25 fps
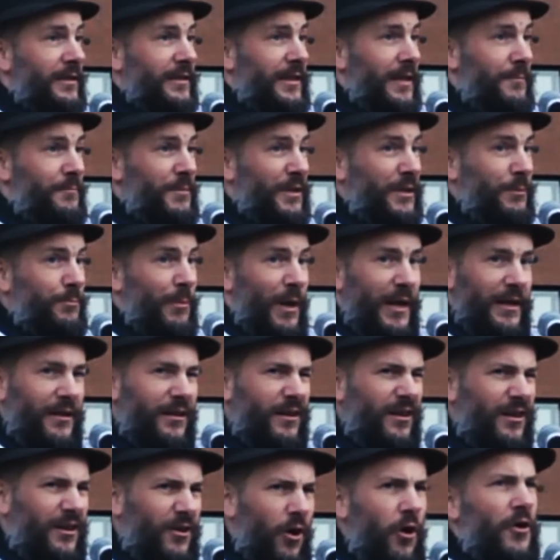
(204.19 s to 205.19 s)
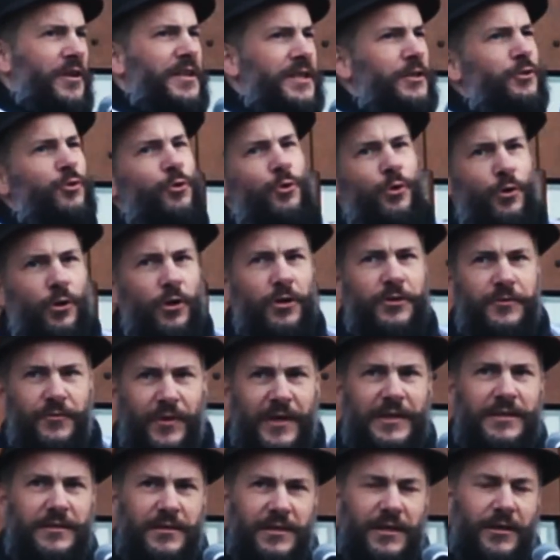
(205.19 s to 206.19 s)
damit man gar nicht zuhört,
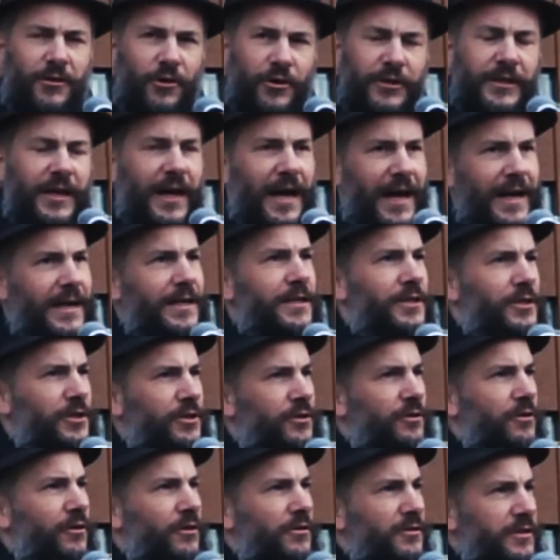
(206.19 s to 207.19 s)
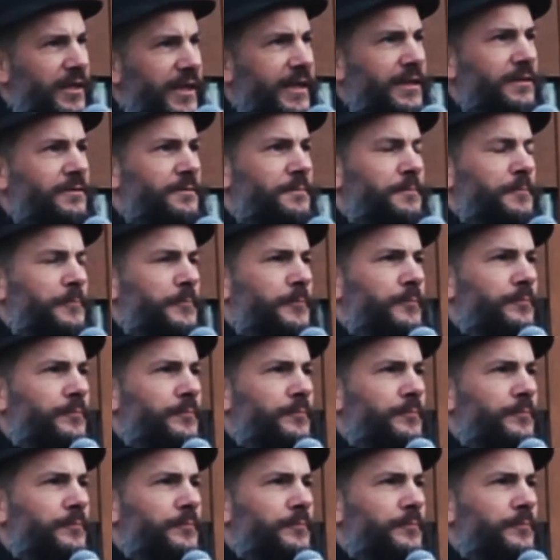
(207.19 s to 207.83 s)
was die Leute eigentlich erzählen.